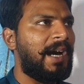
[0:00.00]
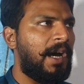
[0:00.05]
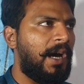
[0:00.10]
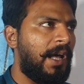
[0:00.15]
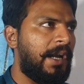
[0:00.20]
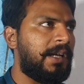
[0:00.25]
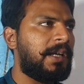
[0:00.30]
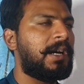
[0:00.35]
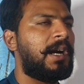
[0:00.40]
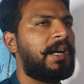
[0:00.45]

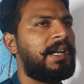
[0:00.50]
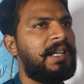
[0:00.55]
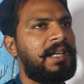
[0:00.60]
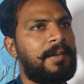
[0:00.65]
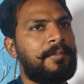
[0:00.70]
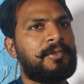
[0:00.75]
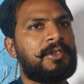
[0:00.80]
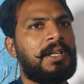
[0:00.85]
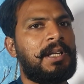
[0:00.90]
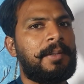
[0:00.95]
हर गाड़ी
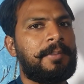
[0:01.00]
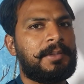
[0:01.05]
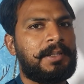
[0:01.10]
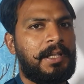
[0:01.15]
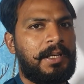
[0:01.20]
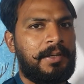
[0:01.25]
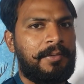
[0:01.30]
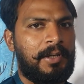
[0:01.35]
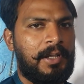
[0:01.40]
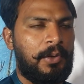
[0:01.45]
के मुतालिक
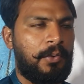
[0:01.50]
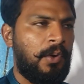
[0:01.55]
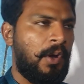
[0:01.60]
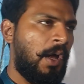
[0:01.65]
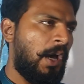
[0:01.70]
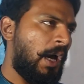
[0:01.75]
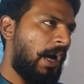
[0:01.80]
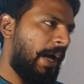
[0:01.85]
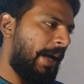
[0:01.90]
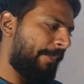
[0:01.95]
बताने वाला
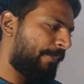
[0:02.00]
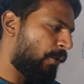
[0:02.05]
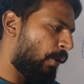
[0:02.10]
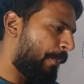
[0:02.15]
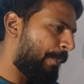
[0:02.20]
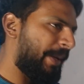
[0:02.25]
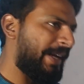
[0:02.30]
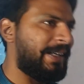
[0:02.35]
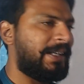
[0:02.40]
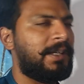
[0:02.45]
हूं
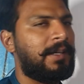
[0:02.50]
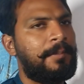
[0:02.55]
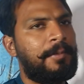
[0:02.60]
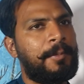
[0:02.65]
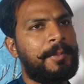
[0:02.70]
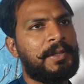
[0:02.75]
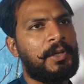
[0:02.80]
आपको प्रैक्टिकल भी